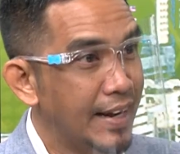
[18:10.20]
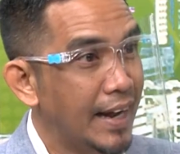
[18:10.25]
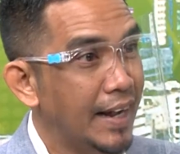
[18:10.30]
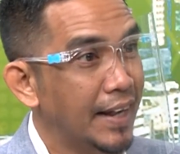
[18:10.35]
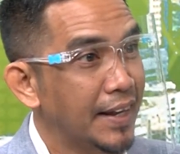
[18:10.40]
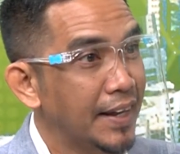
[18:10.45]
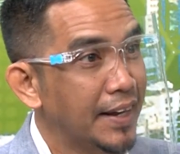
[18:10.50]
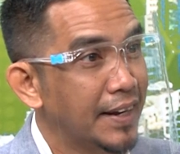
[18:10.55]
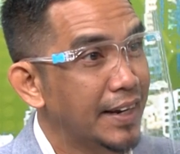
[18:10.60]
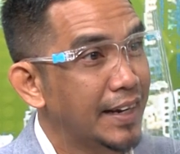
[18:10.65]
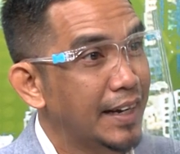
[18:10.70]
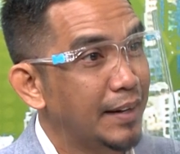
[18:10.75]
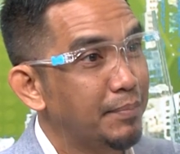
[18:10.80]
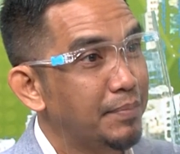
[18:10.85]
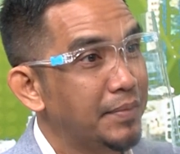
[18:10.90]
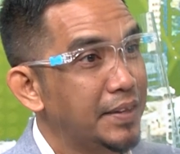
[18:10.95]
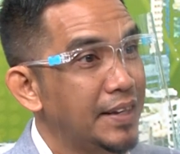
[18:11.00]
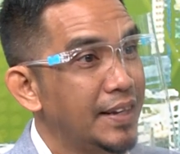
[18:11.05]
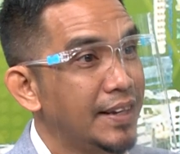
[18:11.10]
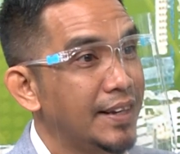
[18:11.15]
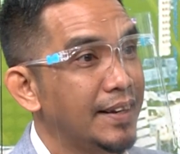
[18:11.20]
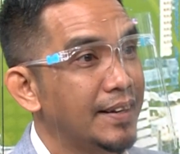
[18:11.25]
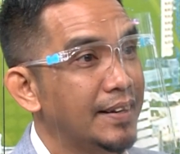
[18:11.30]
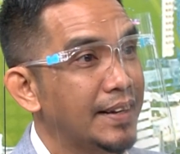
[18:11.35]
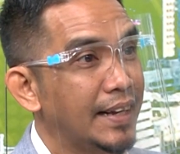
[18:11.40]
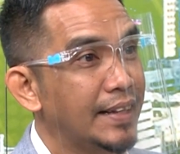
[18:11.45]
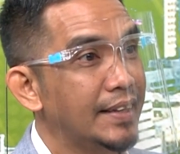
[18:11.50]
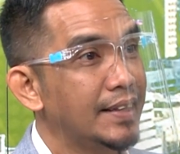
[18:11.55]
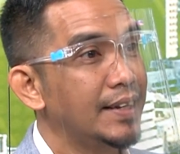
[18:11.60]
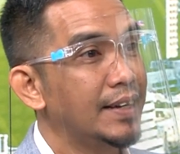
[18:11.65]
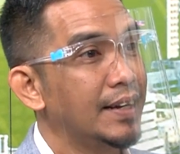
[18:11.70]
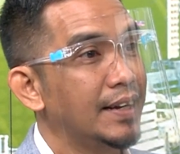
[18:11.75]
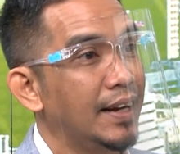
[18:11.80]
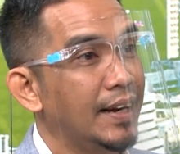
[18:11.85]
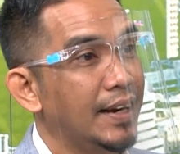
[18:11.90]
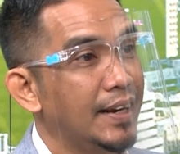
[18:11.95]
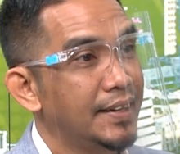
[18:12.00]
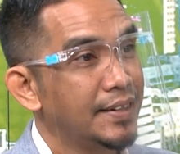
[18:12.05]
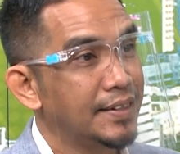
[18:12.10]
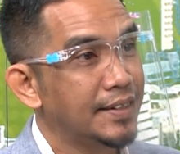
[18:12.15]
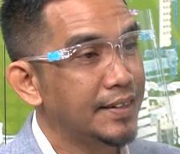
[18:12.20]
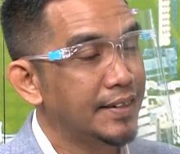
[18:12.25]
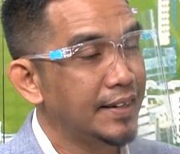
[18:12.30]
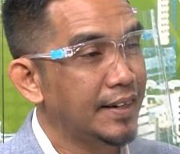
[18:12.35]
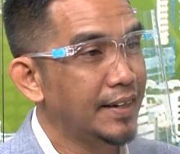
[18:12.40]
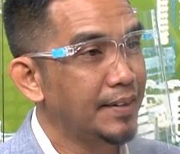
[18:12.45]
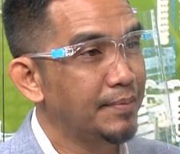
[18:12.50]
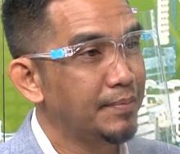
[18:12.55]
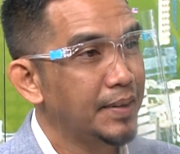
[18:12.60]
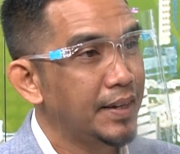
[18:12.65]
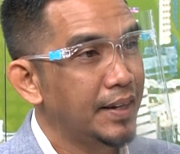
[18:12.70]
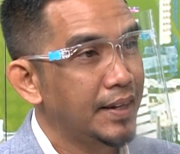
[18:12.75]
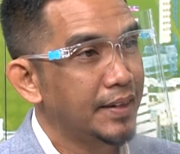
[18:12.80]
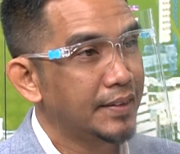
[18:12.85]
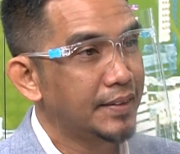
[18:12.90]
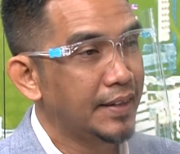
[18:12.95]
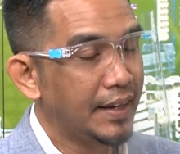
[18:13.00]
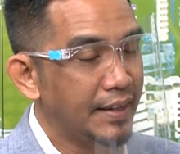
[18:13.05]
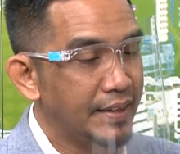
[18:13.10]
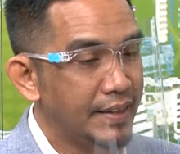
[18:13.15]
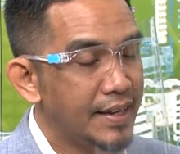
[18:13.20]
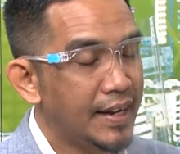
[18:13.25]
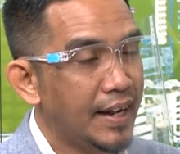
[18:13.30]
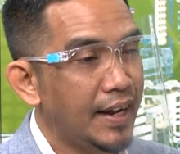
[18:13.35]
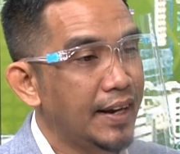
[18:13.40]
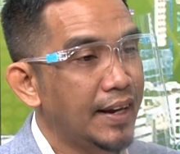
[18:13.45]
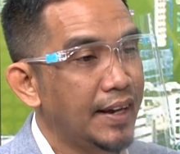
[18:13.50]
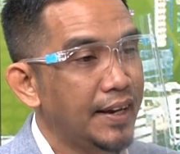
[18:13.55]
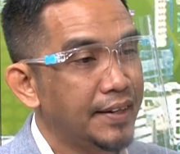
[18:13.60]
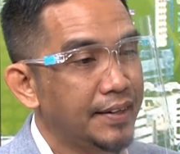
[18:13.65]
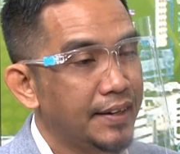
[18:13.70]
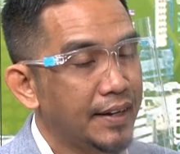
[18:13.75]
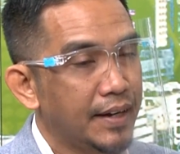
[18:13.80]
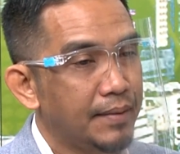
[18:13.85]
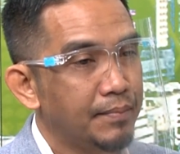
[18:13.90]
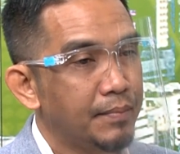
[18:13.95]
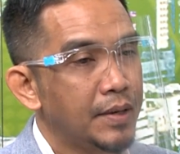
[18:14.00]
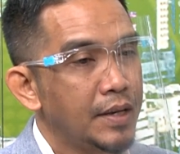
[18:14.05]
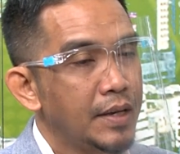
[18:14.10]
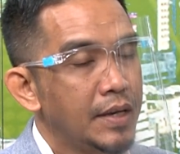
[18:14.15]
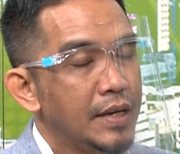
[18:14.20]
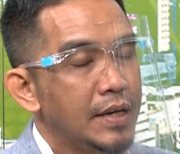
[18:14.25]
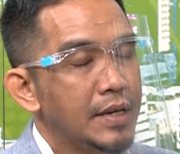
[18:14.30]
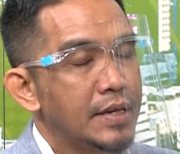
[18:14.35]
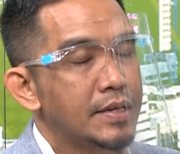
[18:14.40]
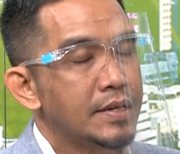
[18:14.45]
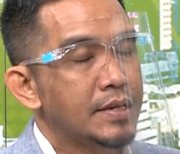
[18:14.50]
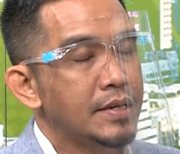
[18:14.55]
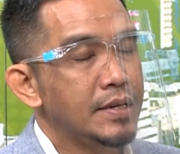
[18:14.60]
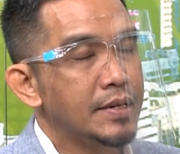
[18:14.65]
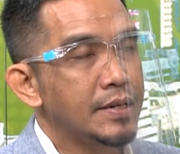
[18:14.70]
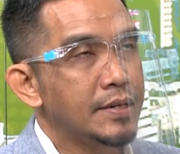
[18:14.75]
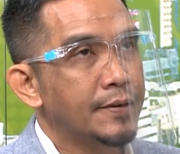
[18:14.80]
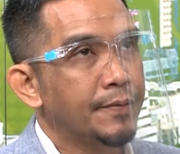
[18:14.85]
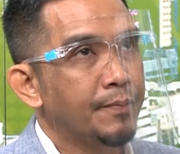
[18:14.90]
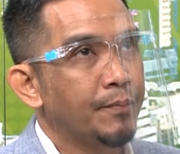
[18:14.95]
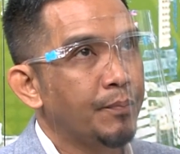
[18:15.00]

ใหญ่นะครับที่เกนติงไอแลนด์นะครับเกนติงไฮแลนด์นะครับซึ่ง